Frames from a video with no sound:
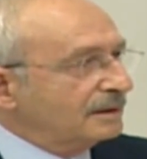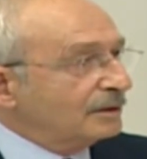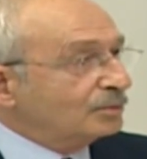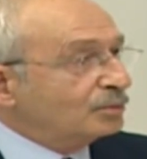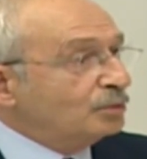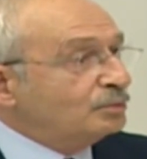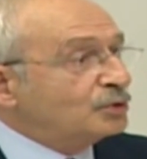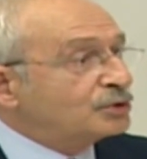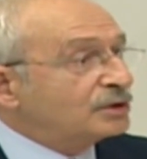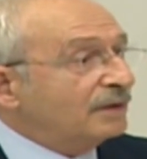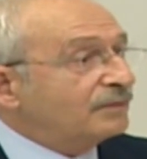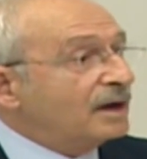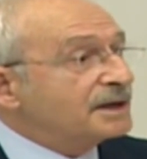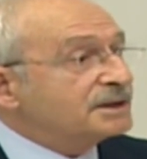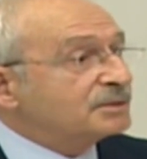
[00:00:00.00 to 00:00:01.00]
Bu bütçe
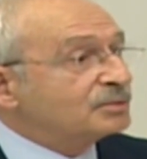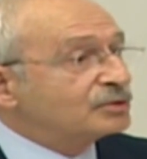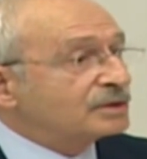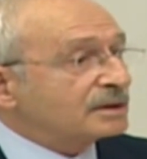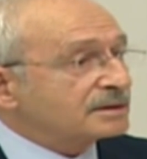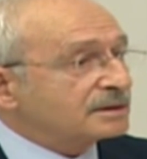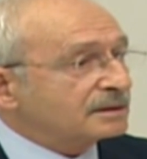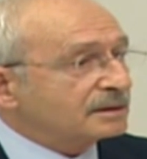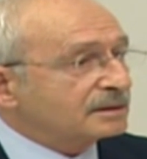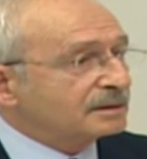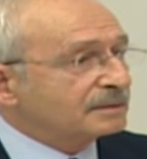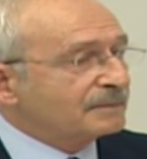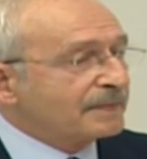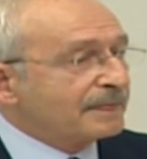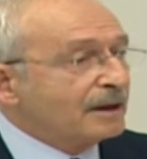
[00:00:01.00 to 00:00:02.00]
faiz bütçesidir.
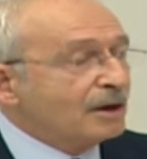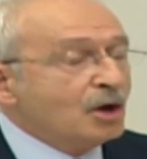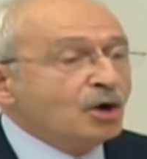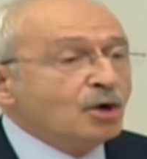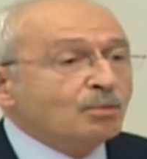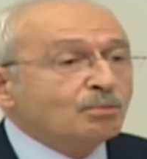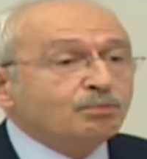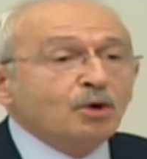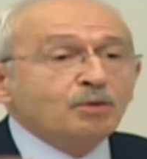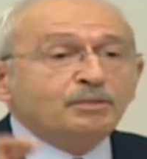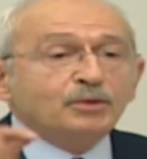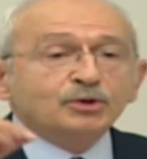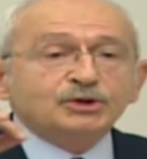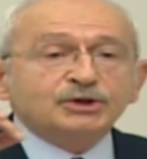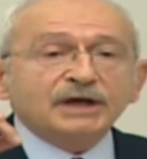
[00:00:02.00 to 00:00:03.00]
Bu
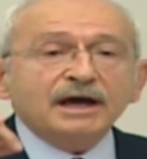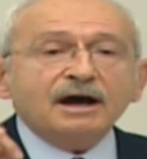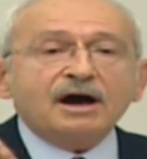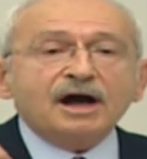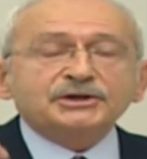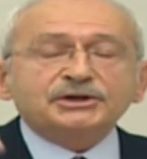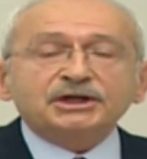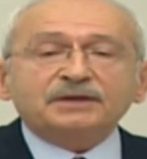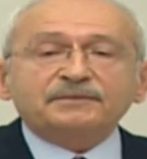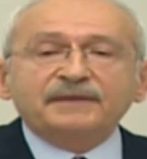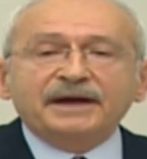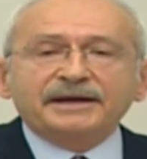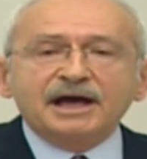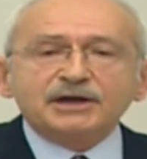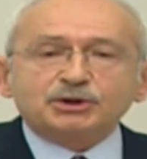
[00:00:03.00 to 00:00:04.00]
bütçe açık
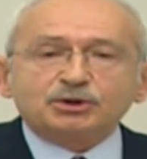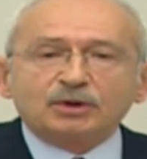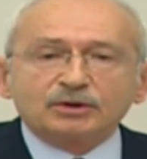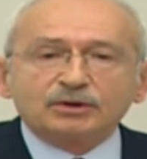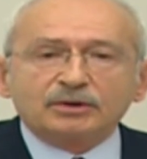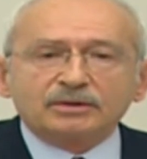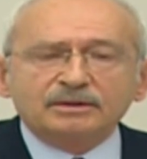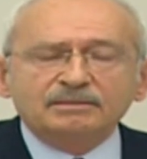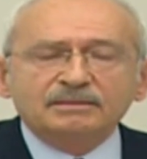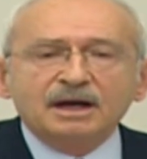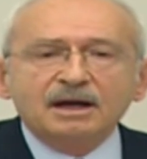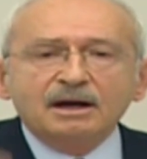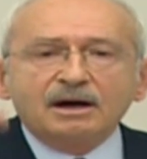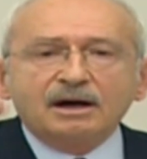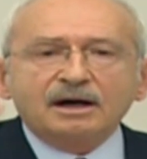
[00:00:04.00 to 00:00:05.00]
ve ne söylüyorum
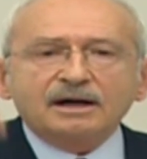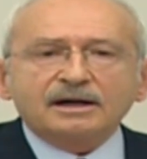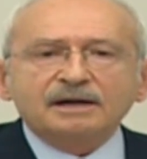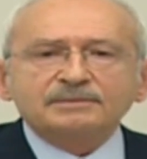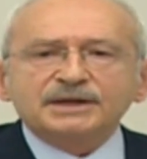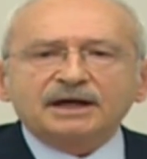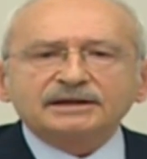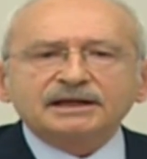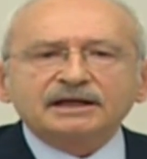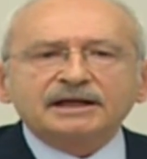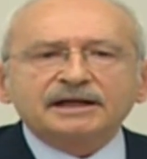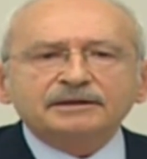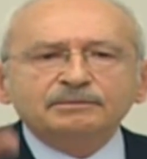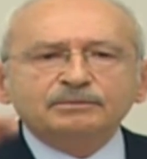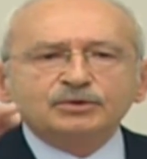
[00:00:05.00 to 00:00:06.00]

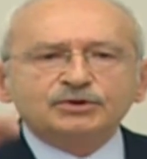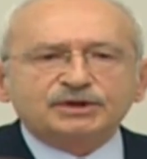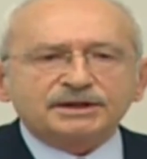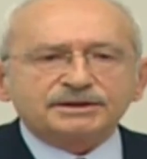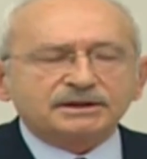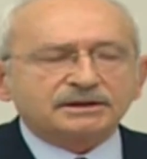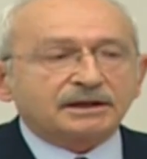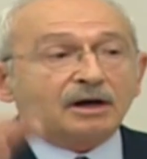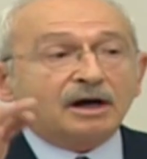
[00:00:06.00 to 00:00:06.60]
haramzadelerin bütçesidir.